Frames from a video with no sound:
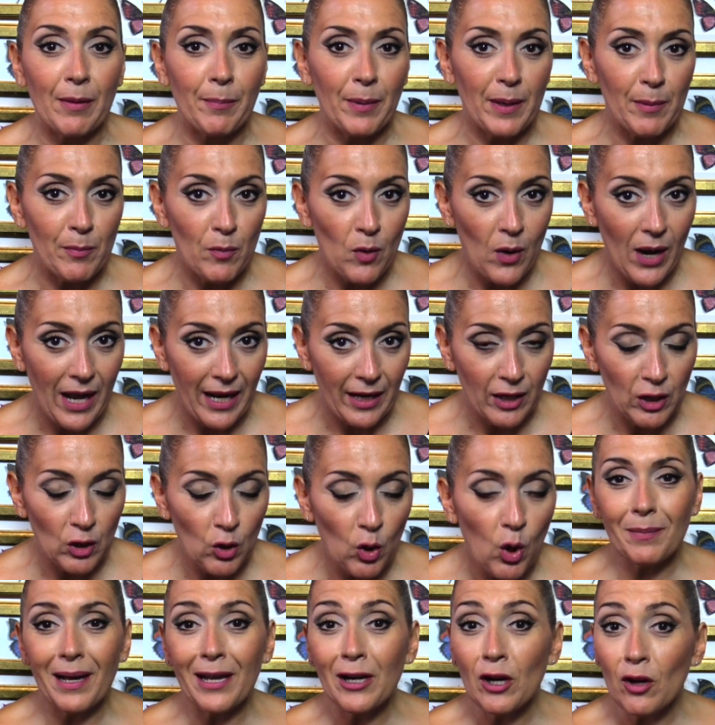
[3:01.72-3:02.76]
al primo
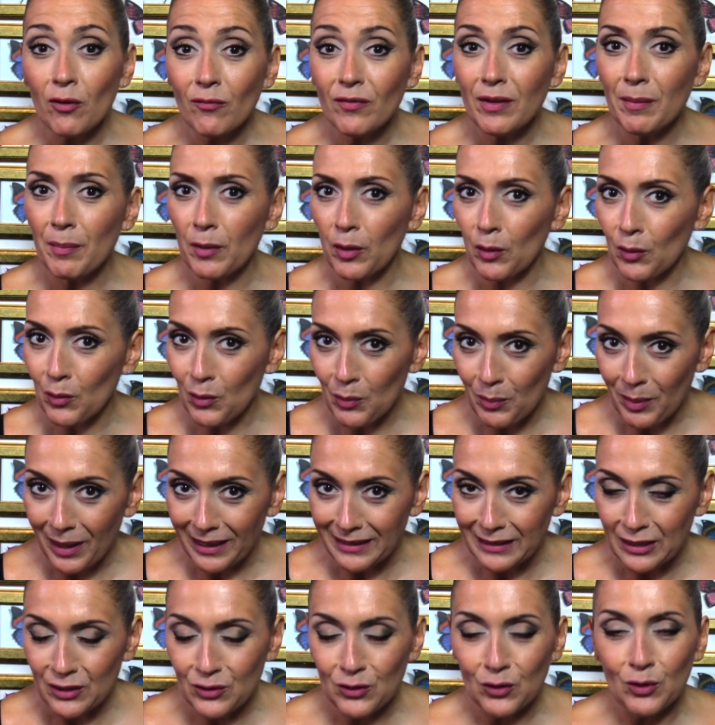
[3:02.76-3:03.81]
anno, ma non vi
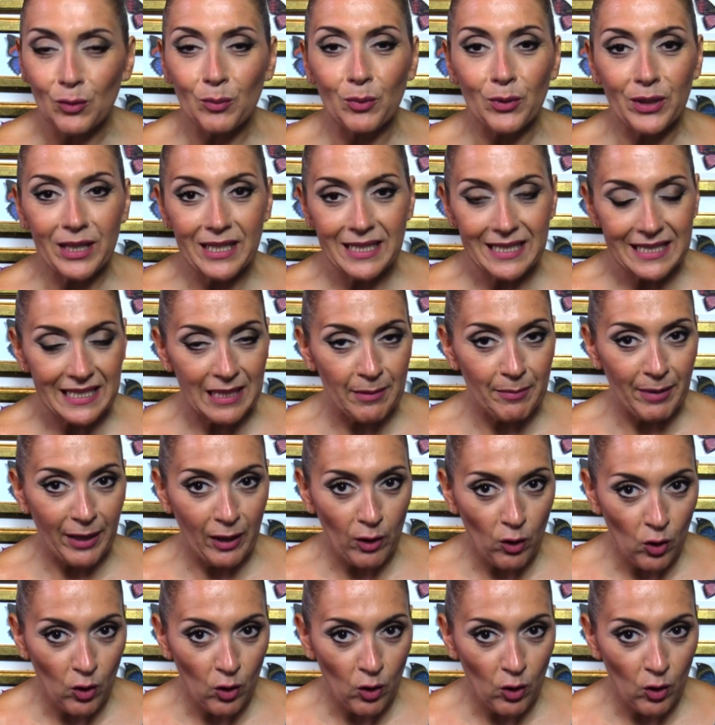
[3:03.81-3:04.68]
preoccupate, sono pochissime